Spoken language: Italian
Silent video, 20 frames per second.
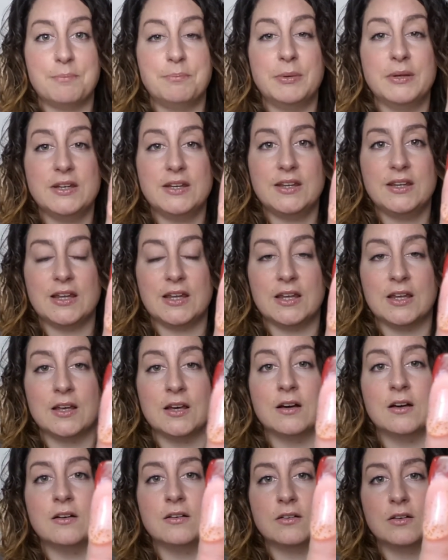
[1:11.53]
Perché
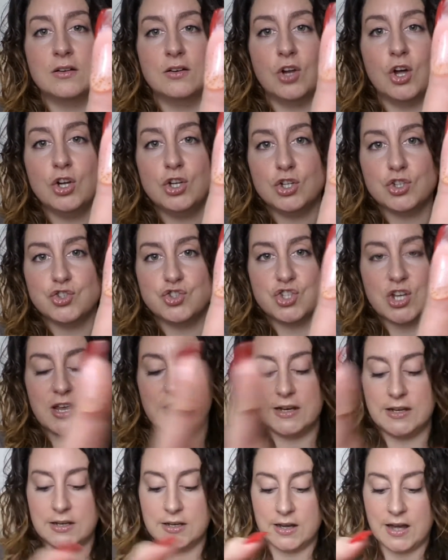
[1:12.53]
eh, l'olio
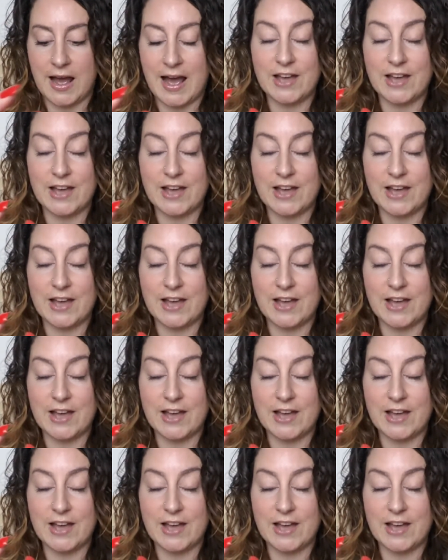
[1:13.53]
gel